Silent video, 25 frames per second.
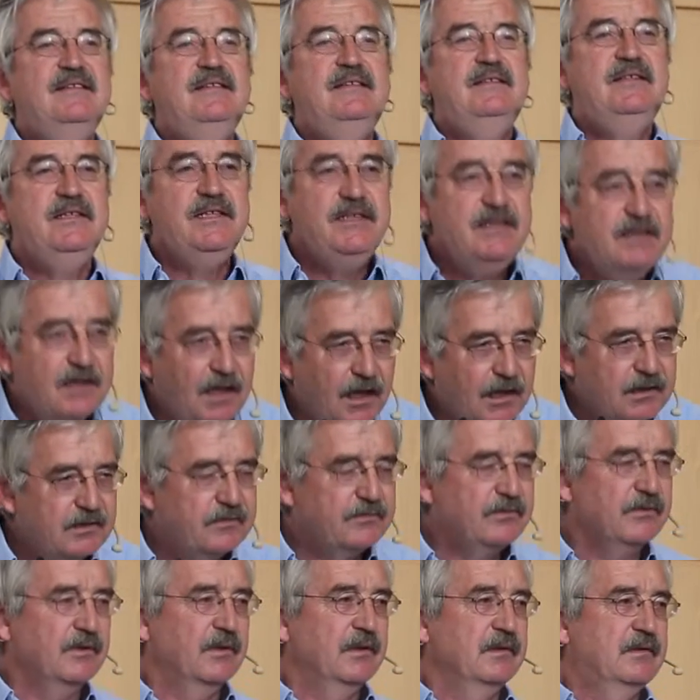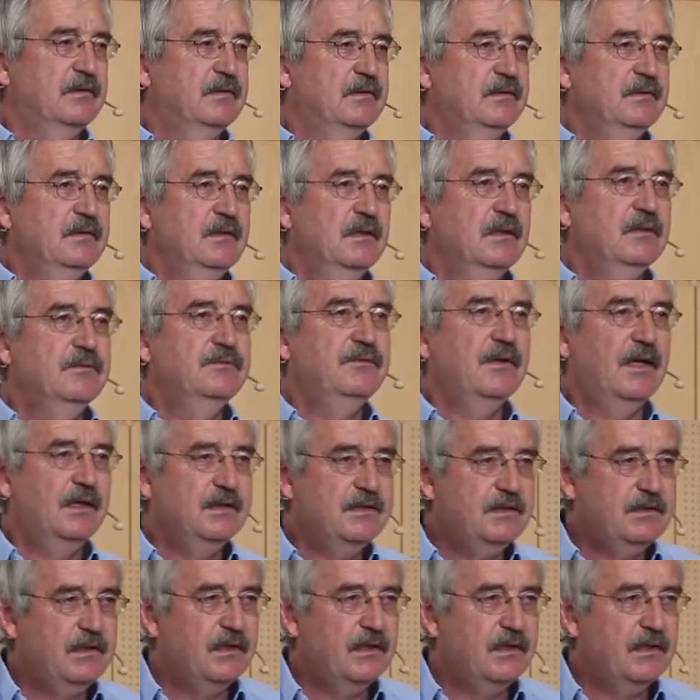die Antwort auf all die